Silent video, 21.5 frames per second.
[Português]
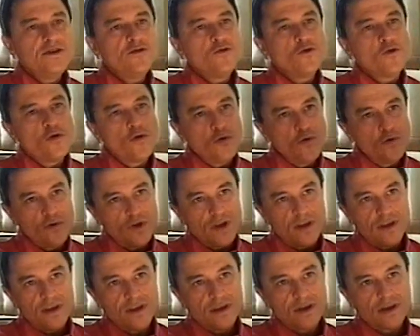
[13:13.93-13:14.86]

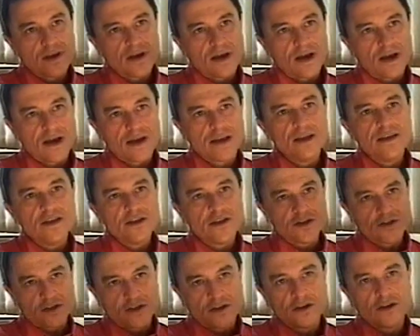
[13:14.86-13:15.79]
inclui a
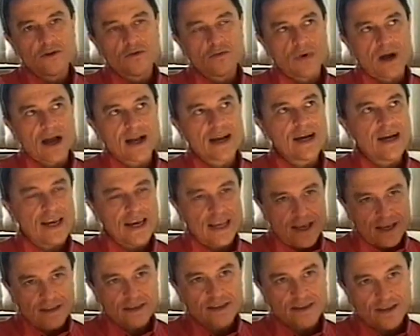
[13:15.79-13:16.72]
religião, a
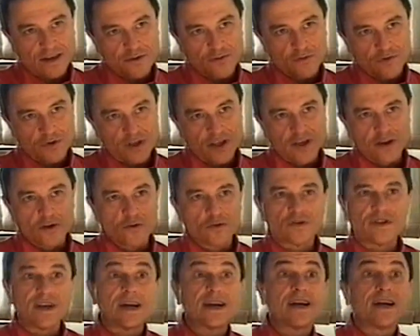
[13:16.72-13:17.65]
crença num
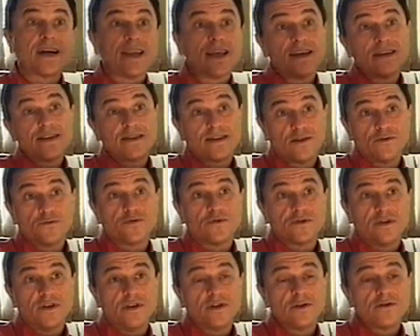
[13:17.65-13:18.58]
Deus, a crença
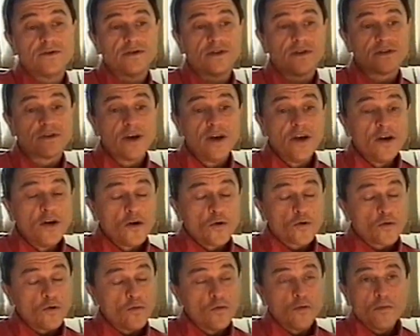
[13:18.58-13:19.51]
nos deuses,
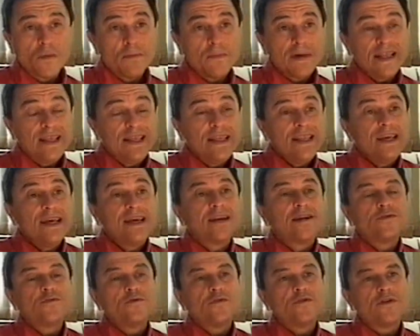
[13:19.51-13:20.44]
como uma
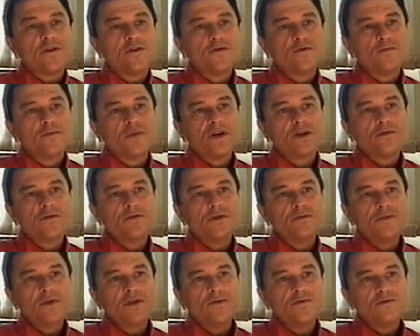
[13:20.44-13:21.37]
maneira do ser humano
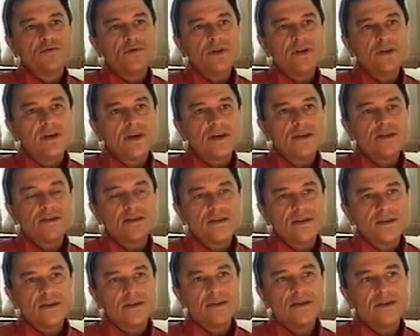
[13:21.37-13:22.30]
diminuir
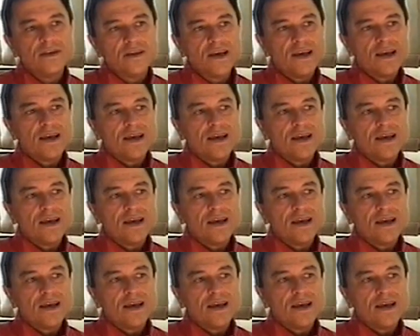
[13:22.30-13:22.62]
esse,